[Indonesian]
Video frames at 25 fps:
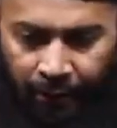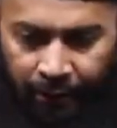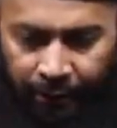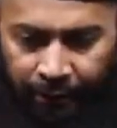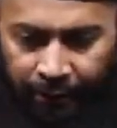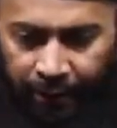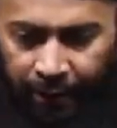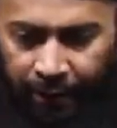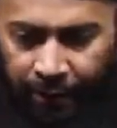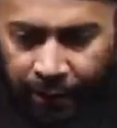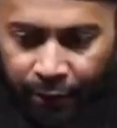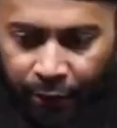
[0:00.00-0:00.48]

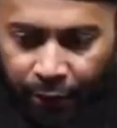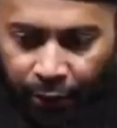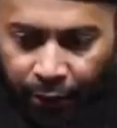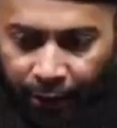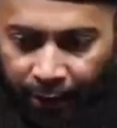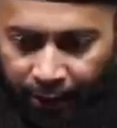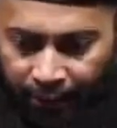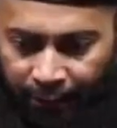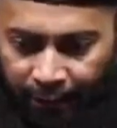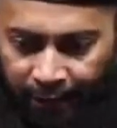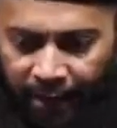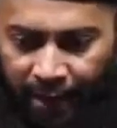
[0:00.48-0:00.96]
tentang
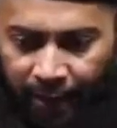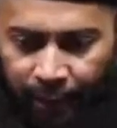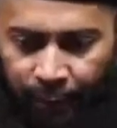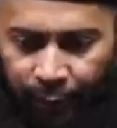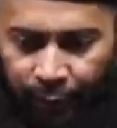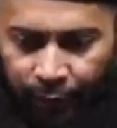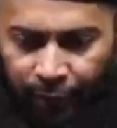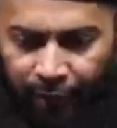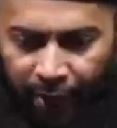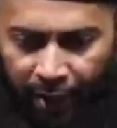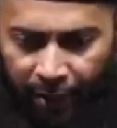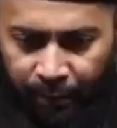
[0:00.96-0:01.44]
seorang
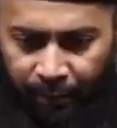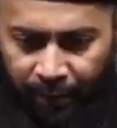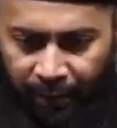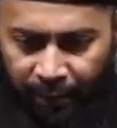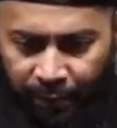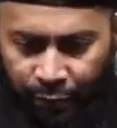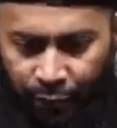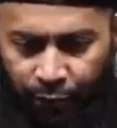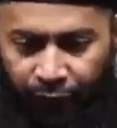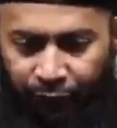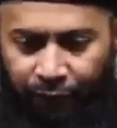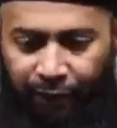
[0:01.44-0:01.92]
tabi'ut
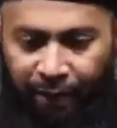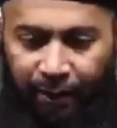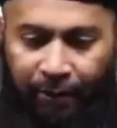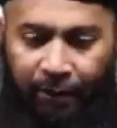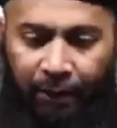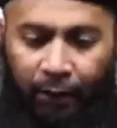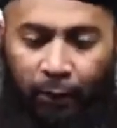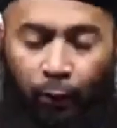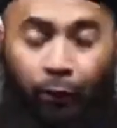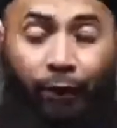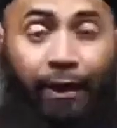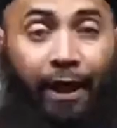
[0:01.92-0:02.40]
tabi'in
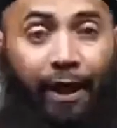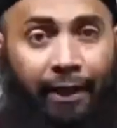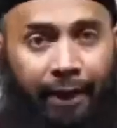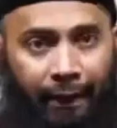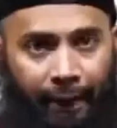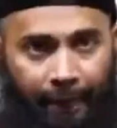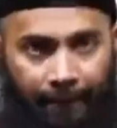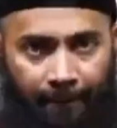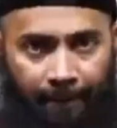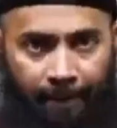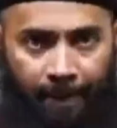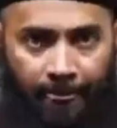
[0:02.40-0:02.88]
Sufyan bin
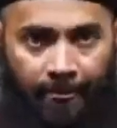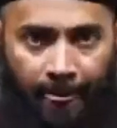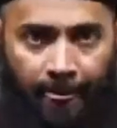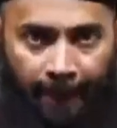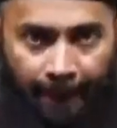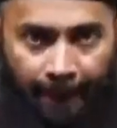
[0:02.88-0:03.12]
Uyayna.